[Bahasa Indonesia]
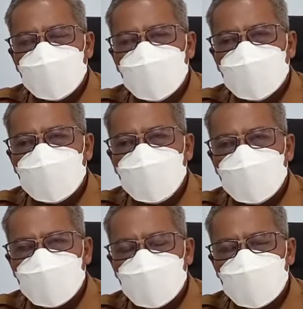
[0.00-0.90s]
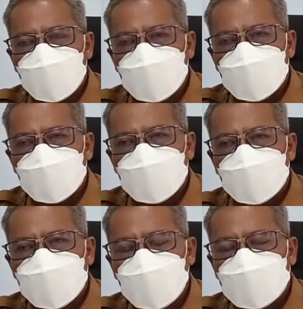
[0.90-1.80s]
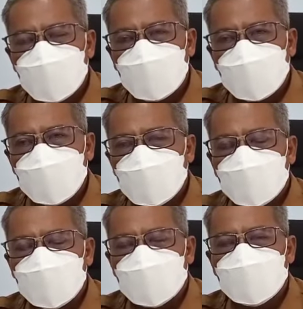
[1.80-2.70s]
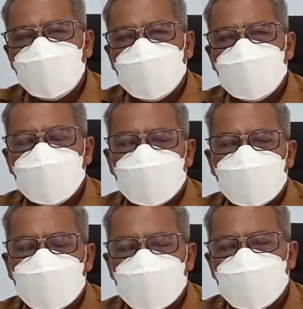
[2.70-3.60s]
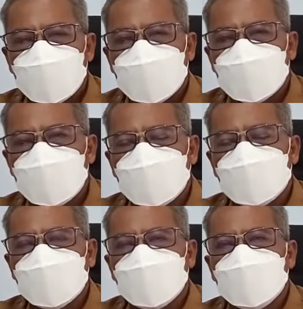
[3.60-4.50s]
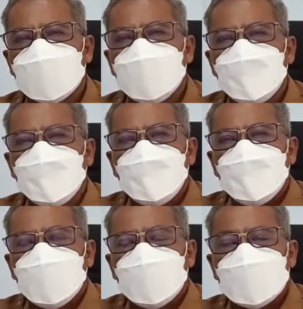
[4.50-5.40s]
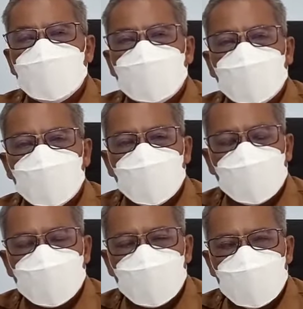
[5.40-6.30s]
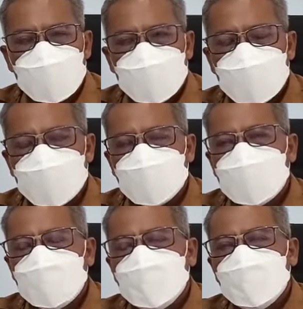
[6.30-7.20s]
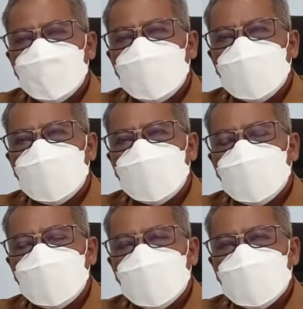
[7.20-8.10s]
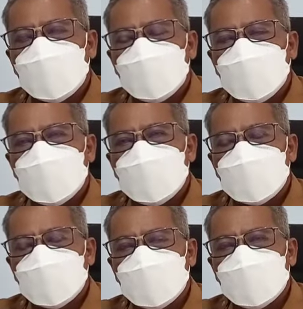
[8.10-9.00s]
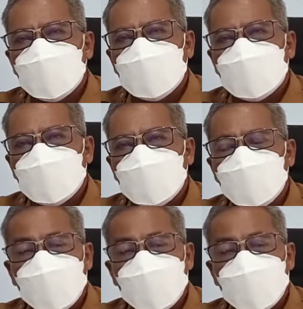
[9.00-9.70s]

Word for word: dalam negeri itu lanjutannya masih banyak harus ada peraturan tentang Eh, tata kelola keuangan, peraturan-peraturan ketentuan tentang